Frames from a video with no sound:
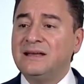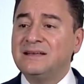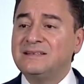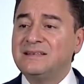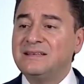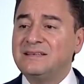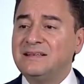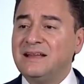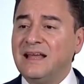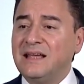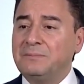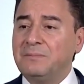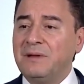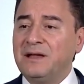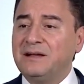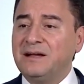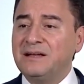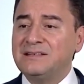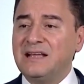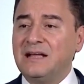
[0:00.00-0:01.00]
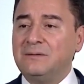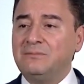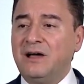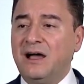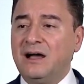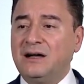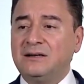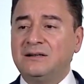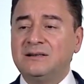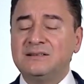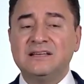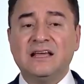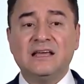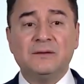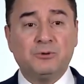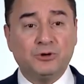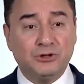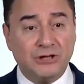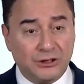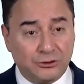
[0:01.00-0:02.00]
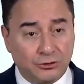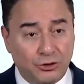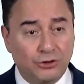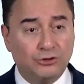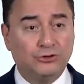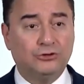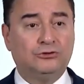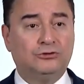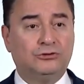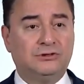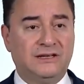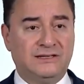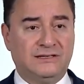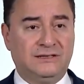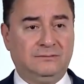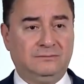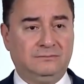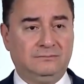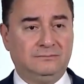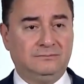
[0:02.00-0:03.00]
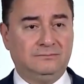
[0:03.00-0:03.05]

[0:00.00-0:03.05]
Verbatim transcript: sizin ekmek kazanma hakkınıza ipotek koyduk desin.